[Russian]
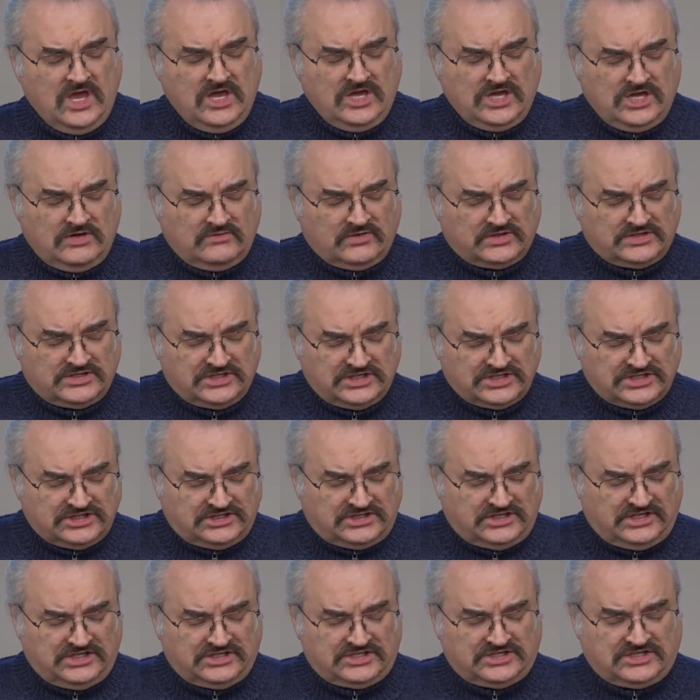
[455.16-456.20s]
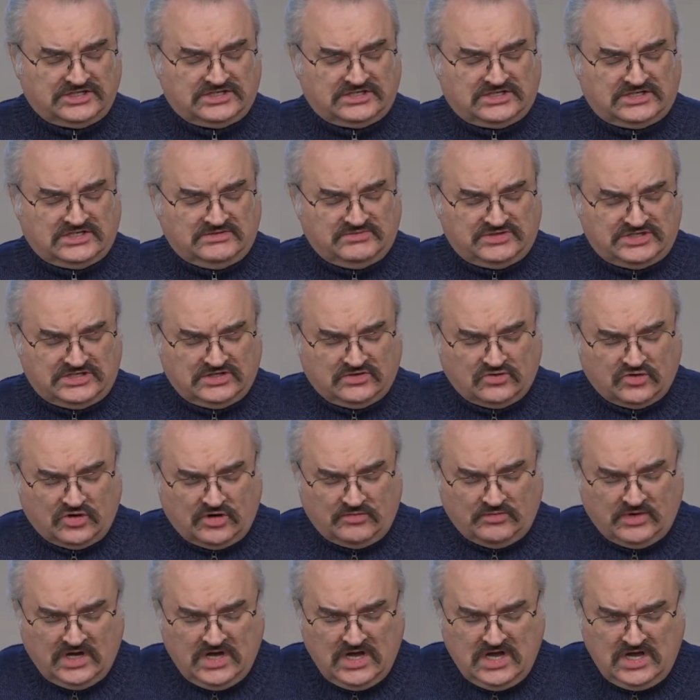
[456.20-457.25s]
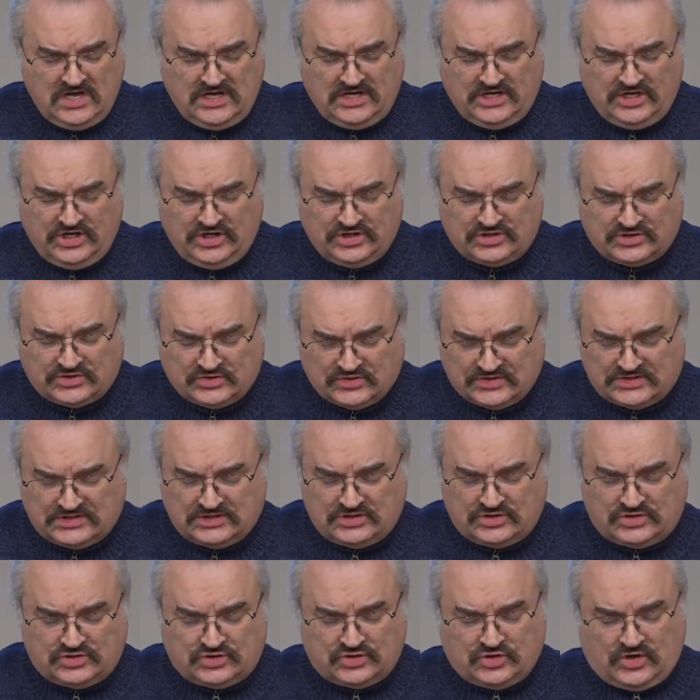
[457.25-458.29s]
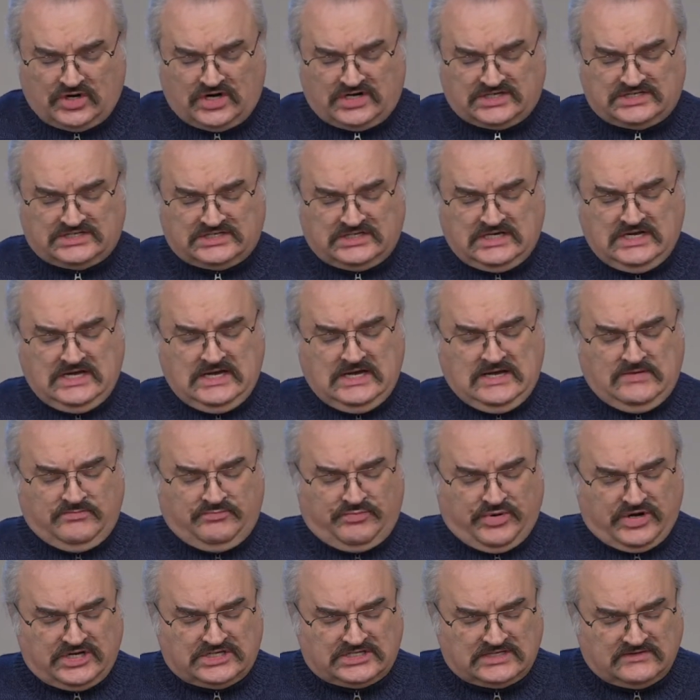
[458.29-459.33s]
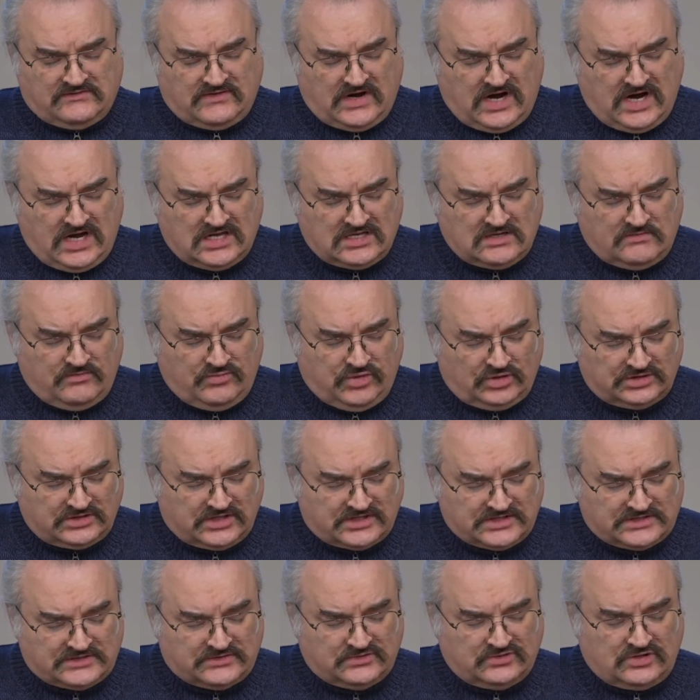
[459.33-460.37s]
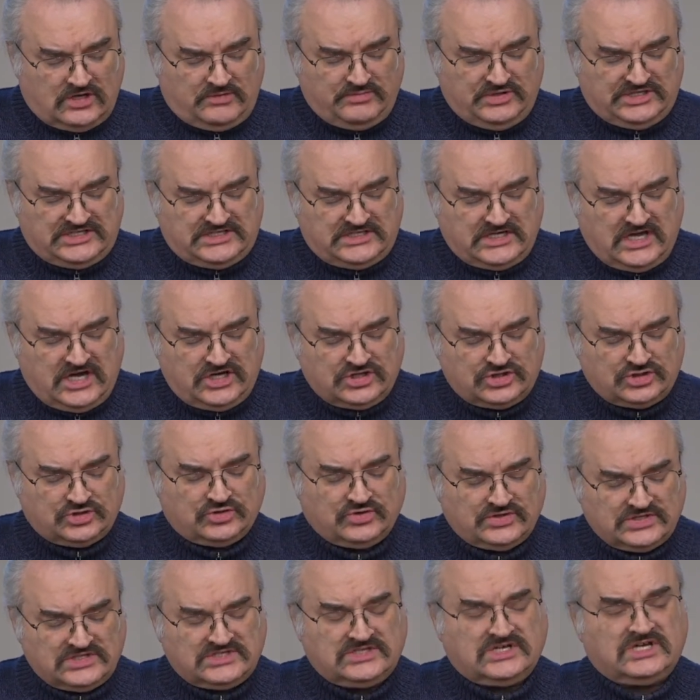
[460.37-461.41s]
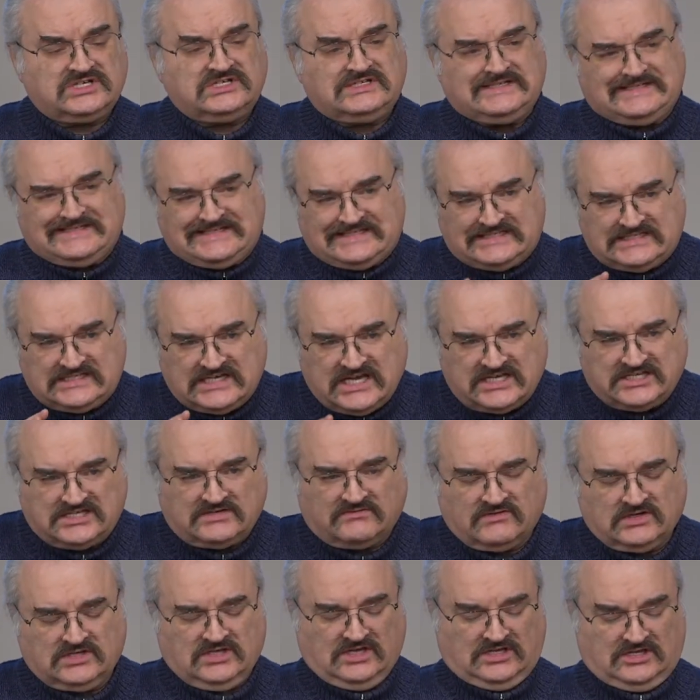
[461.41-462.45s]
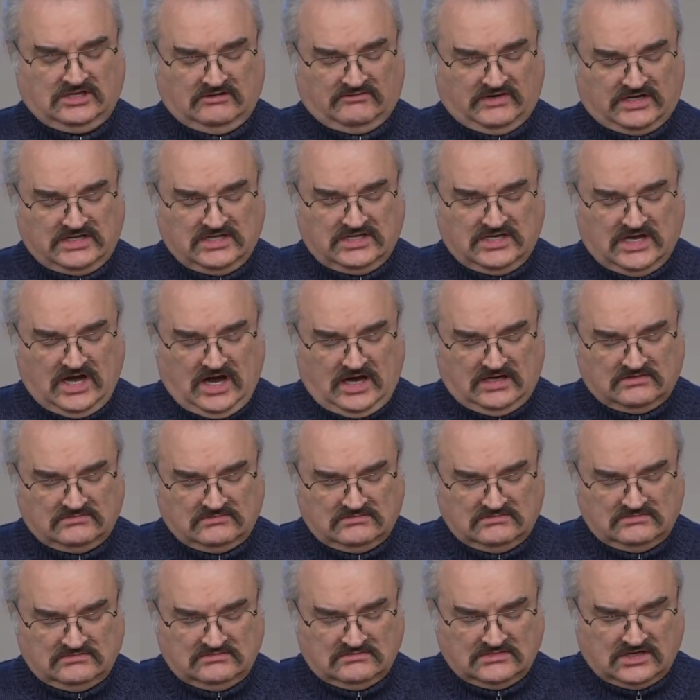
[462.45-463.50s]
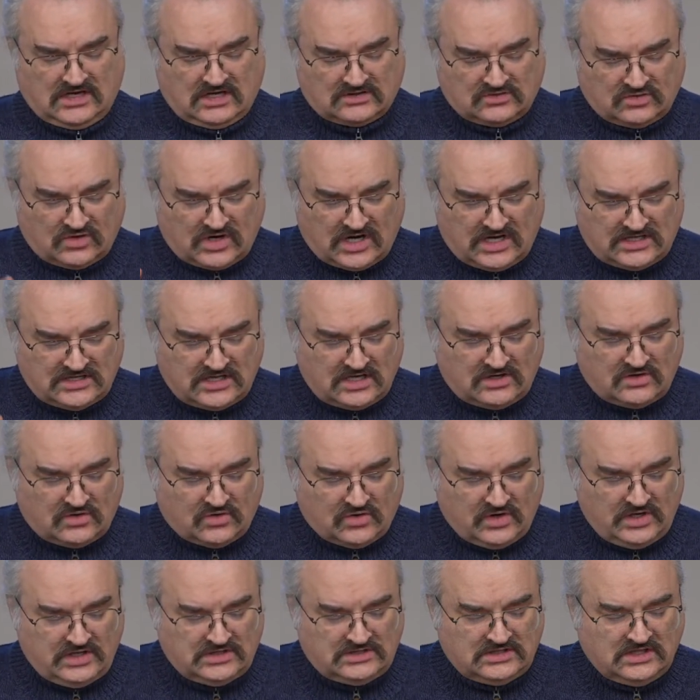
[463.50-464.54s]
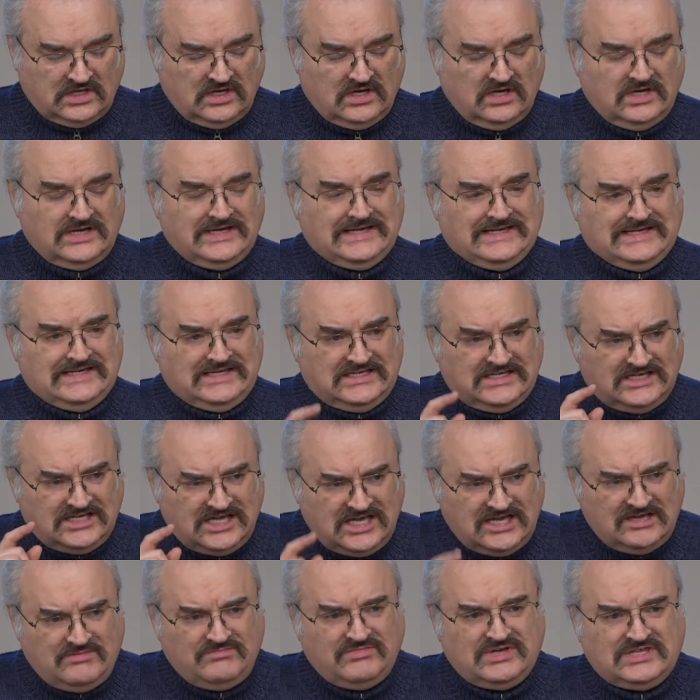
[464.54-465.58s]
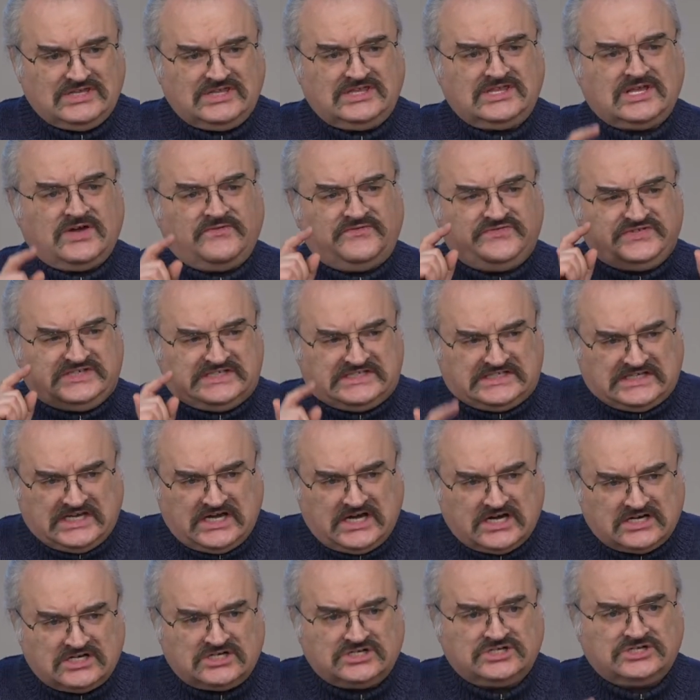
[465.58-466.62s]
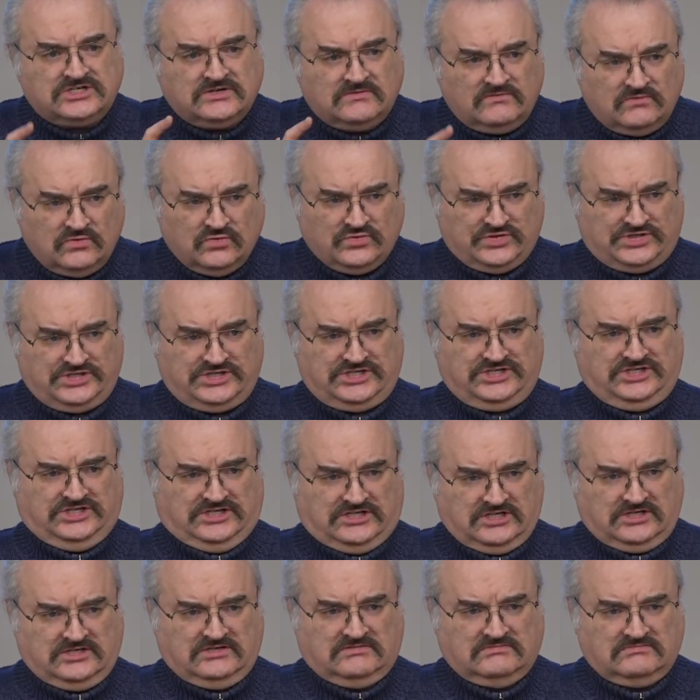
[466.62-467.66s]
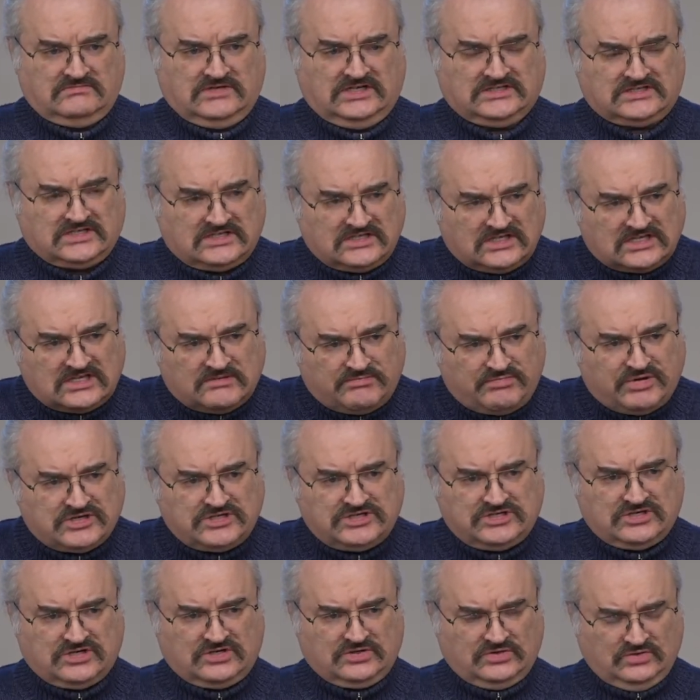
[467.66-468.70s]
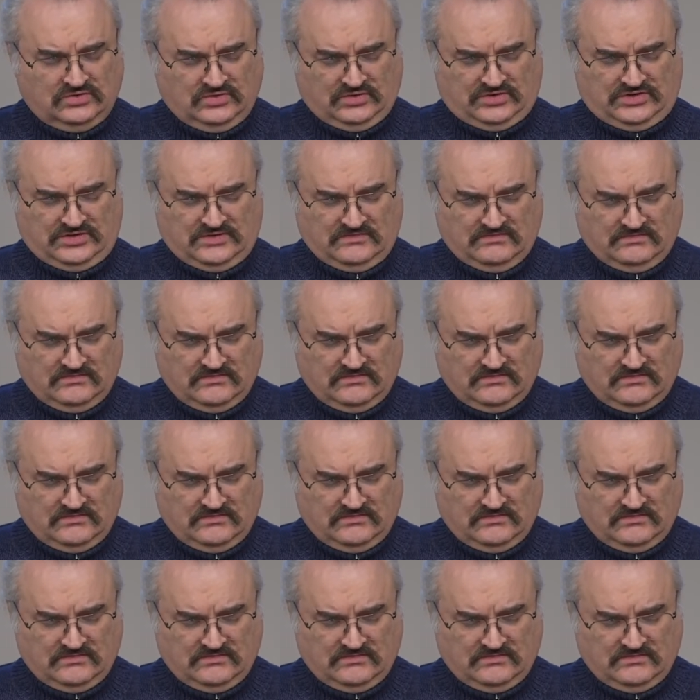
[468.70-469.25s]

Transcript: И вот ниже 36 стихом Иисус еще раз призывает к бодрствованию, объясняя, что значит сеть вот этого дня, которая накроет именно всех живущих. Это надо подчеркнуть.